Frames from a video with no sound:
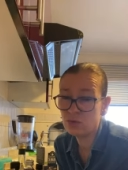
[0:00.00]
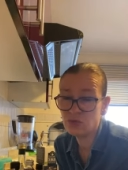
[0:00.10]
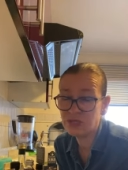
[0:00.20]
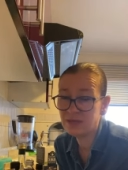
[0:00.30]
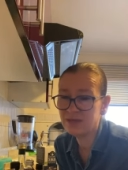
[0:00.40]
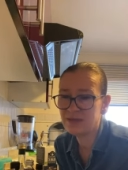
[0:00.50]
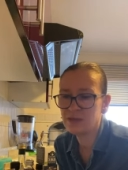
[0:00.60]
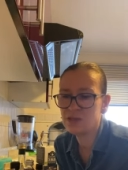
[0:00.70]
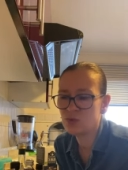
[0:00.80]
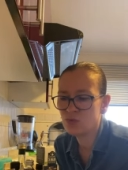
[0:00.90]
gel des
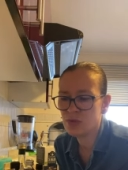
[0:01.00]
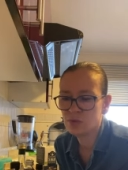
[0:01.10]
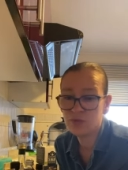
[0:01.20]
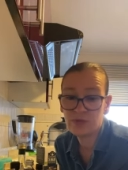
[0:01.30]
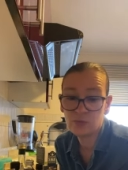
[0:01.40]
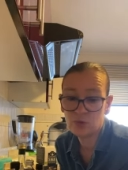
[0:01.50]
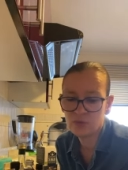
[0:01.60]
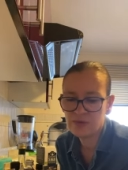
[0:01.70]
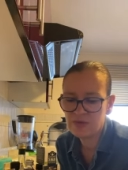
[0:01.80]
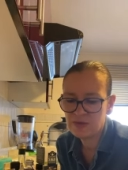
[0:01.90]
derniers jours a complètement
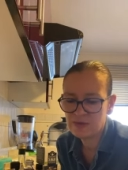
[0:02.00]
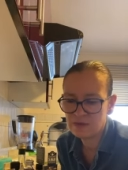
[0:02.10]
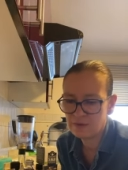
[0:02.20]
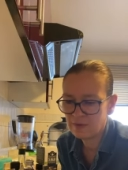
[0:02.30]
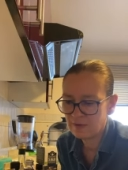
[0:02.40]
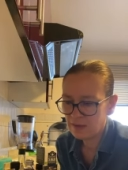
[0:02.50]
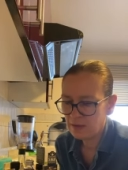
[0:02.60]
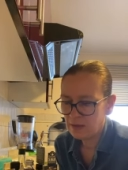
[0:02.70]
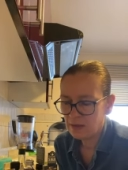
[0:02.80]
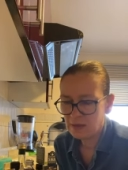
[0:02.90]
ruiné les,
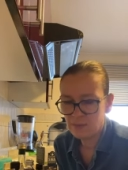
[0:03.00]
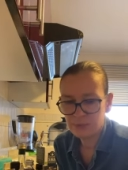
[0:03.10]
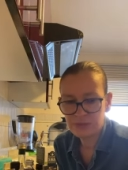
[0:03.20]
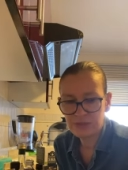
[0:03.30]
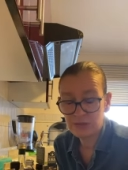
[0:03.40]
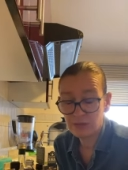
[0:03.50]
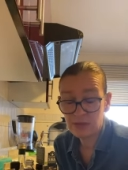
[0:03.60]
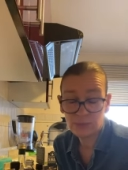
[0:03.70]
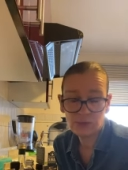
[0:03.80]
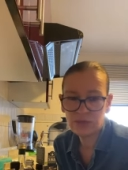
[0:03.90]
euh, prochaines, les
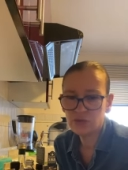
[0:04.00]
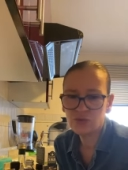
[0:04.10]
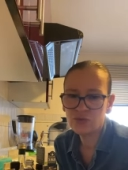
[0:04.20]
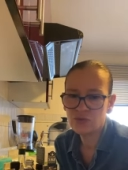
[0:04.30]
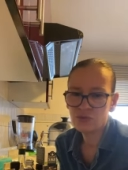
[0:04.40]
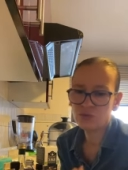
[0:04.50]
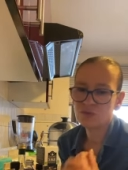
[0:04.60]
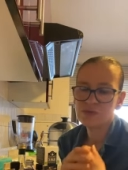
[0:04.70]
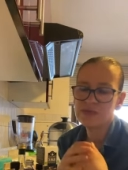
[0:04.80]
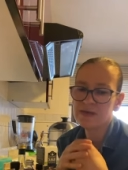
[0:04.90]
prochaines cultures.
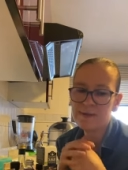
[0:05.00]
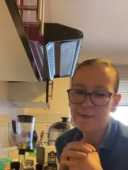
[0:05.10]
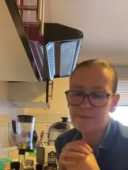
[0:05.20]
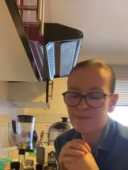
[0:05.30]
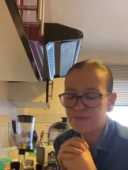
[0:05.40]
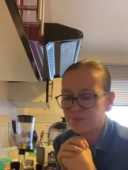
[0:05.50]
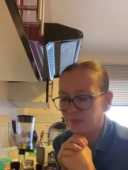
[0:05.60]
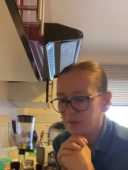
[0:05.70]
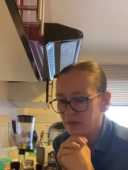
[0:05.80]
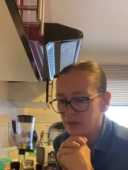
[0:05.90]
Donc ça,
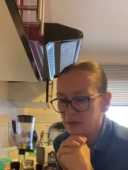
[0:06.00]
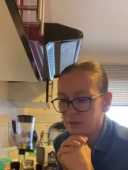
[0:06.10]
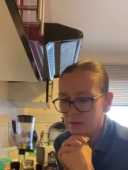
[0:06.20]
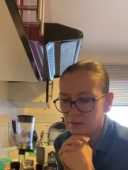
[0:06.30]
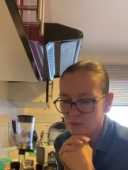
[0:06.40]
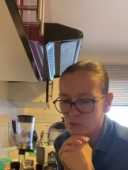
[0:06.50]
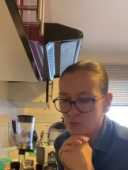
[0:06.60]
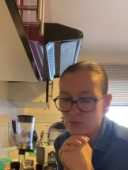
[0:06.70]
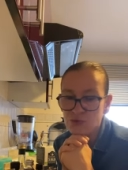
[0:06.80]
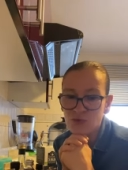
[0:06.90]
euh, je
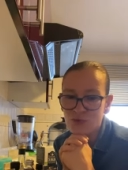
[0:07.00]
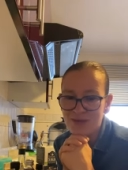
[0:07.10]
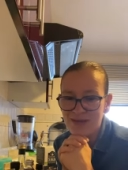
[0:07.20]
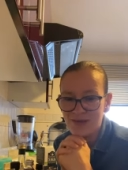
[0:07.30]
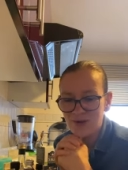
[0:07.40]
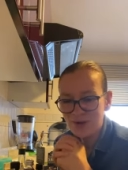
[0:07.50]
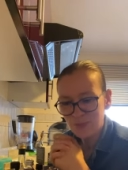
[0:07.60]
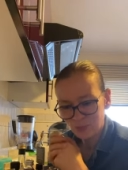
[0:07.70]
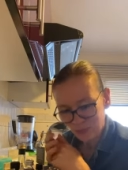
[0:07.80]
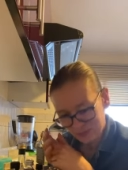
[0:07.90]
pense que les,
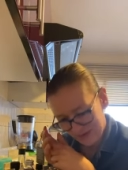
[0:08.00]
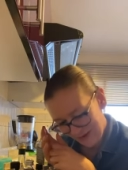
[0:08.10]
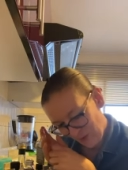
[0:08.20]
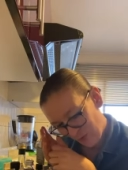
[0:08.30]
prochains